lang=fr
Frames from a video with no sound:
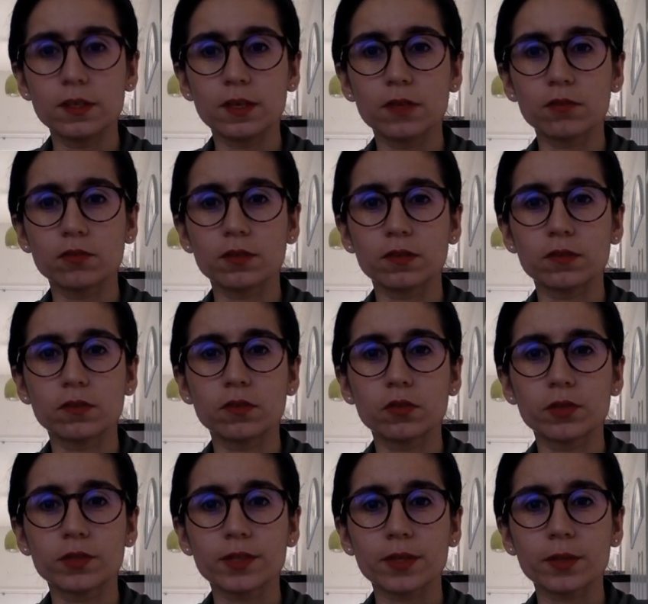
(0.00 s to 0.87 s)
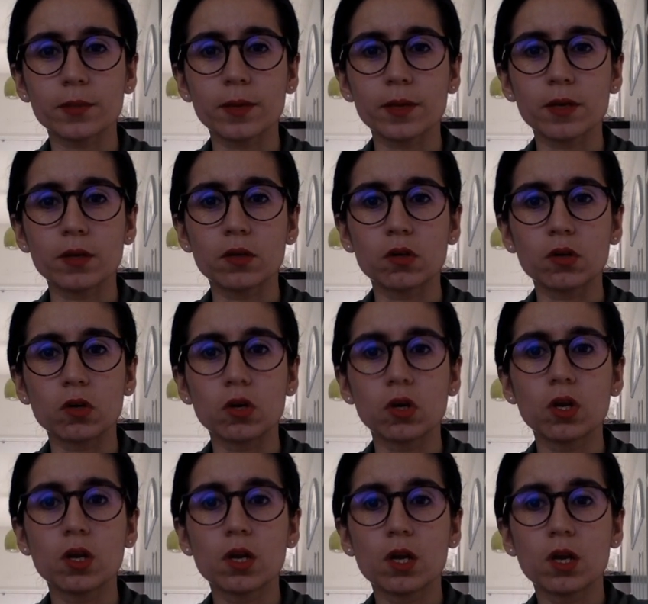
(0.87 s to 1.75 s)
Là, vous avez une très belle
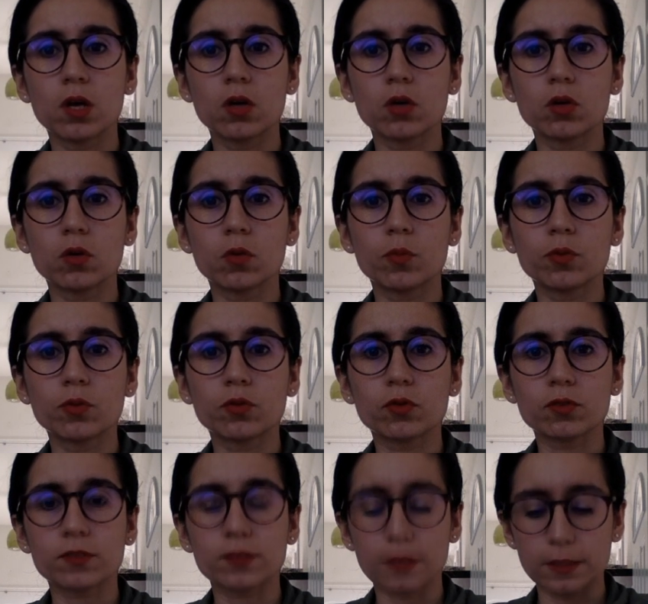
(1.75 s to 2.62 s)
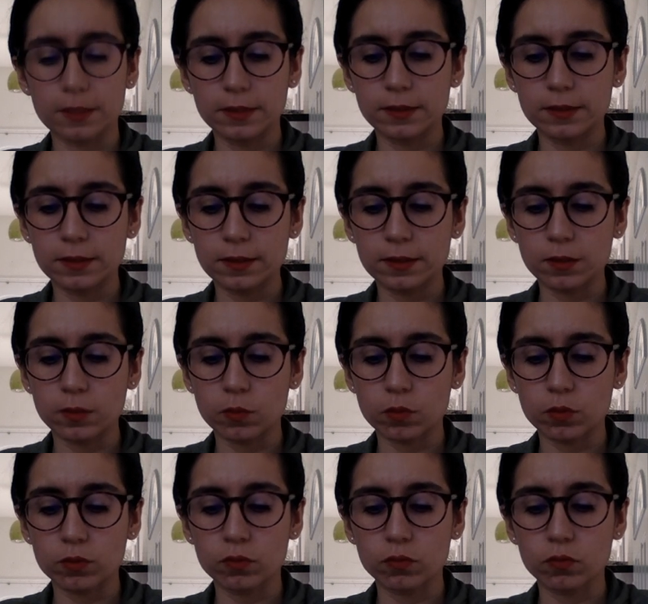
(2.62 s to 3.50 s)
euh, potentialité d'un
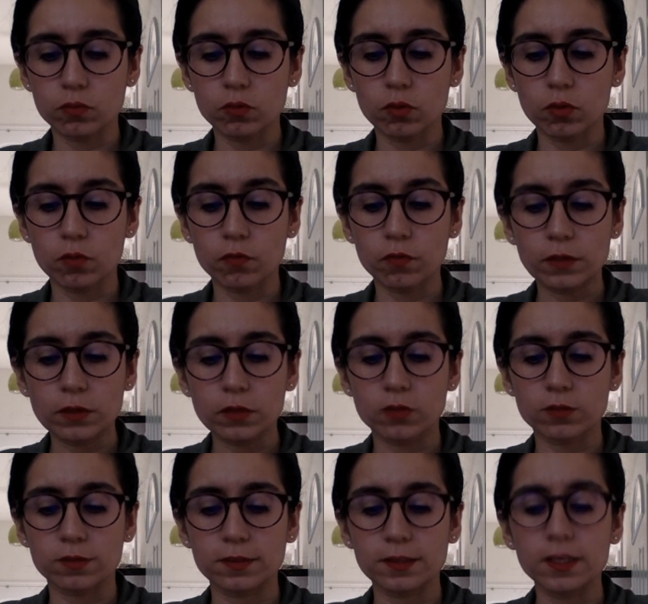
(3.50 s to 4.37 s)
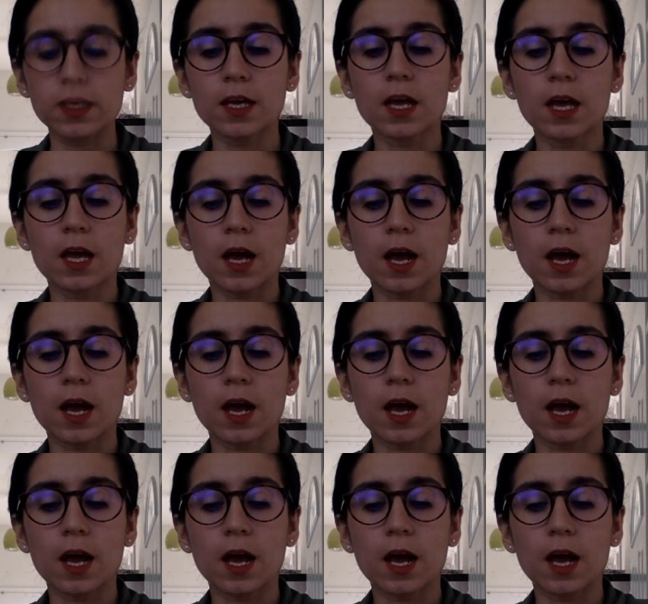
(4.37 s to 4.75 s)
point de vue euh, financier,